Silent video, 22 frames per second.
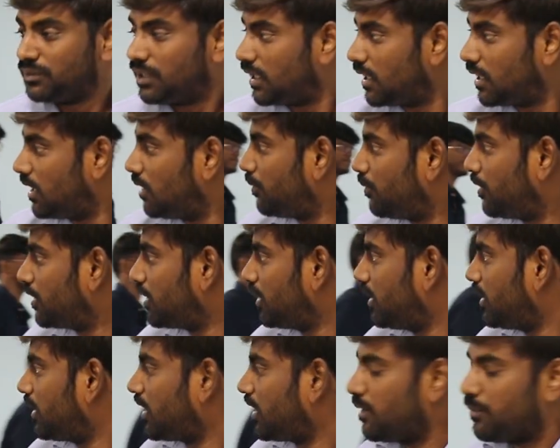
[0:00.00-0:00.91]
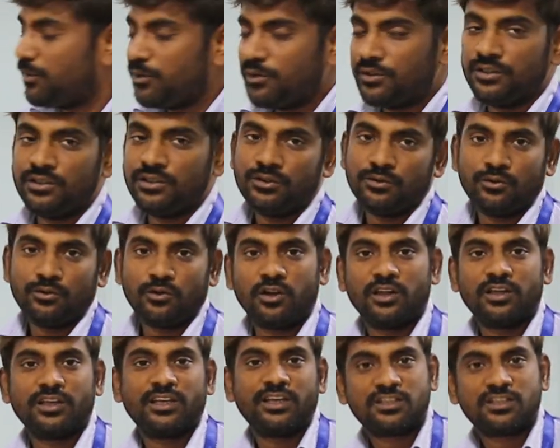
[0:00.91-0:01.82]
அதனால் பாருங்கள் நிறைய பேர் வந்து
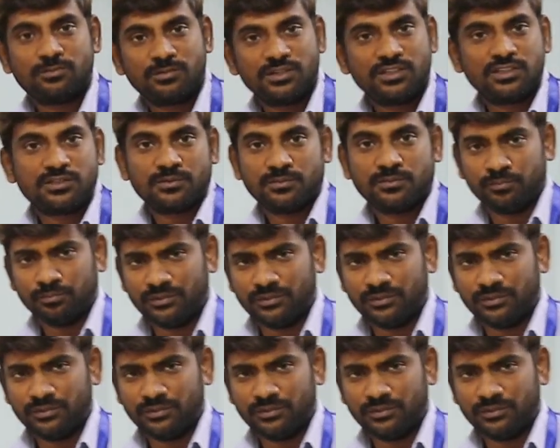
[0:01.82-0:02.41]
ஓரளவுக்கு எக்ஸ்பீரியன்ஸ்